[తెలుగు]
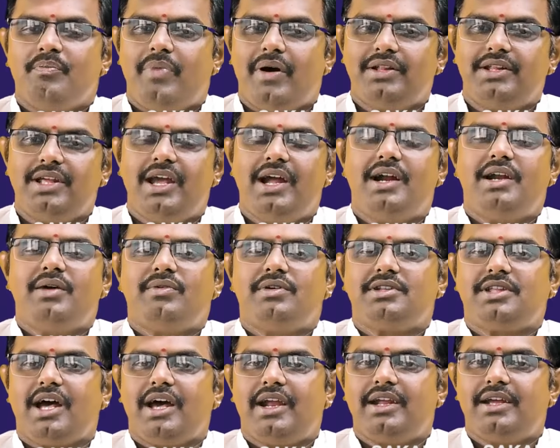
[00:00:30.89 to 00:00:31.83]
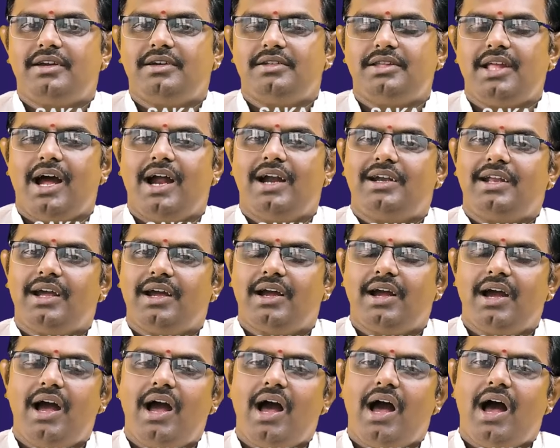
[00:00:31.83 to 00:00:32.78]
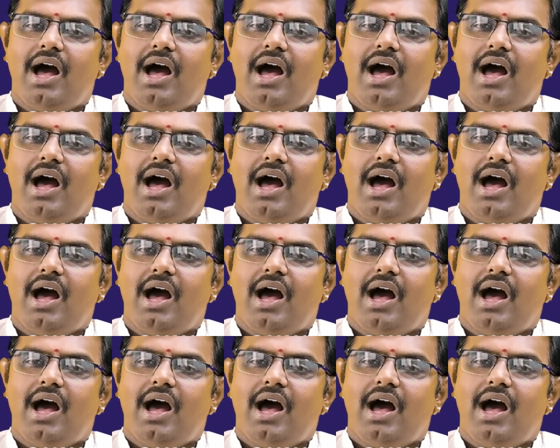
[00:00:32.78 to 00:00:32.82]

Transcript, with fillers: పదిహేడవ తారీఖు దాటాక